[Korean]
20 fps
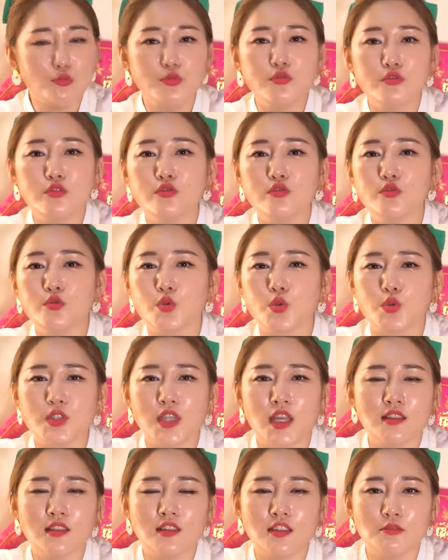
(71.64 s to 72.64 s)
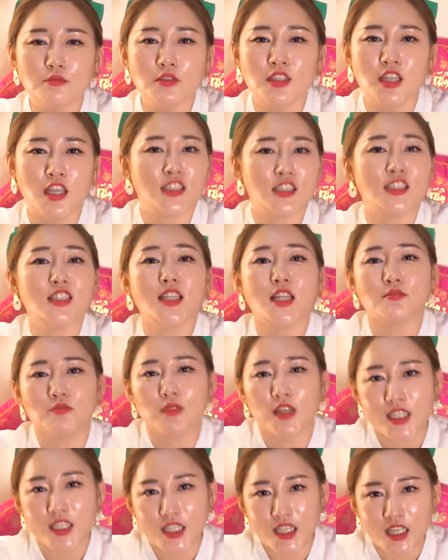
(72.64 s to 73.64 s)
분들도 조상님은 계시단
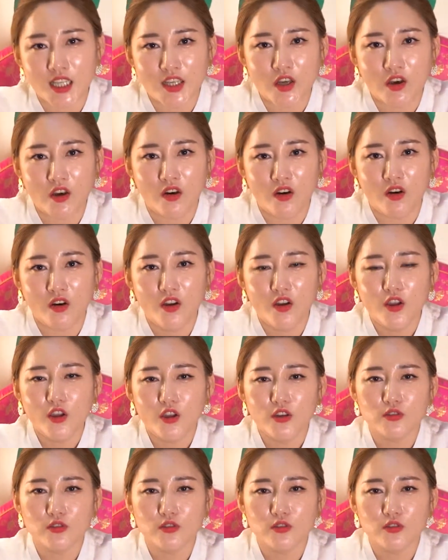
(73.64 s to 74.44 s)
말이에요. 네.